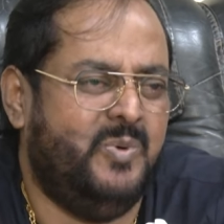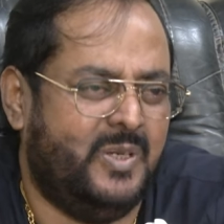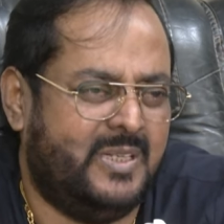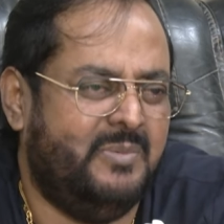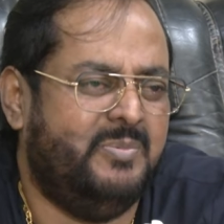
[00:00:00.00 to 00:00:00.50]

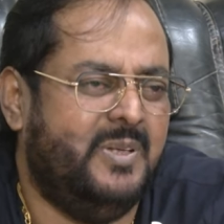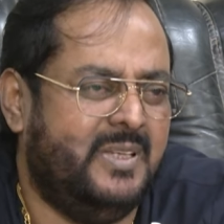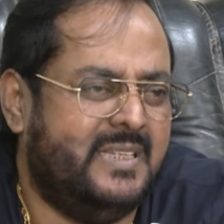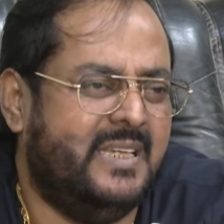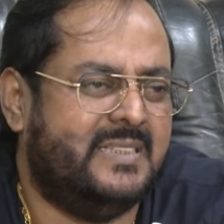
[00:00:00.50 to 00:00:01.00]
বরখা
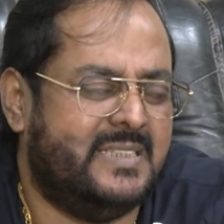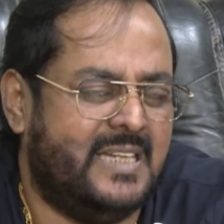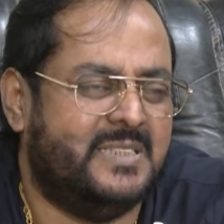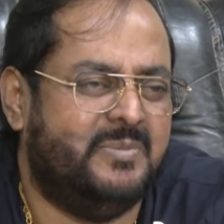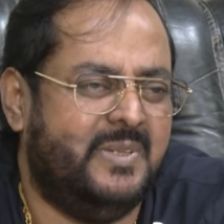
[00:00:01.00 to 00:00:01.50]
পরলে কি আর
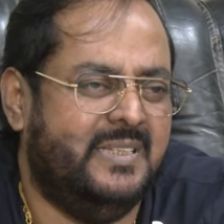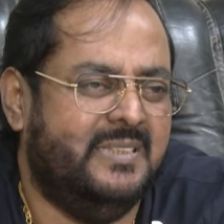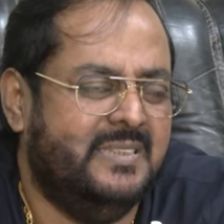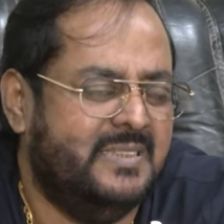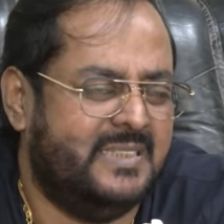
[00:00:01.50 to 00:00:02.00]
সাজবে
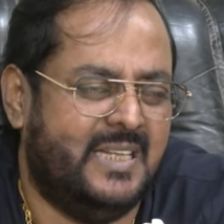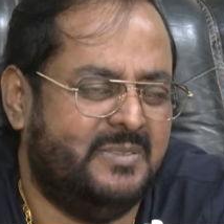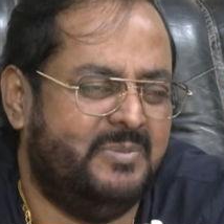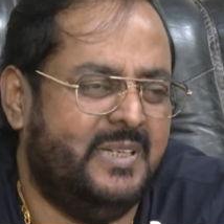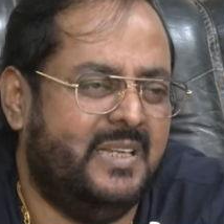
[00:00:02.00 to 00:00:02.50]

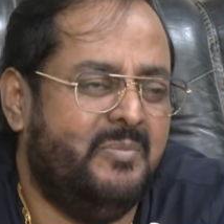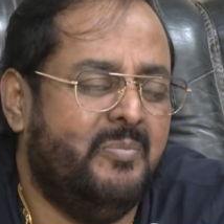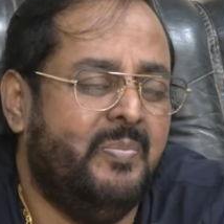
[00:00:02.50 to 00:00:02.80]
সাজবে না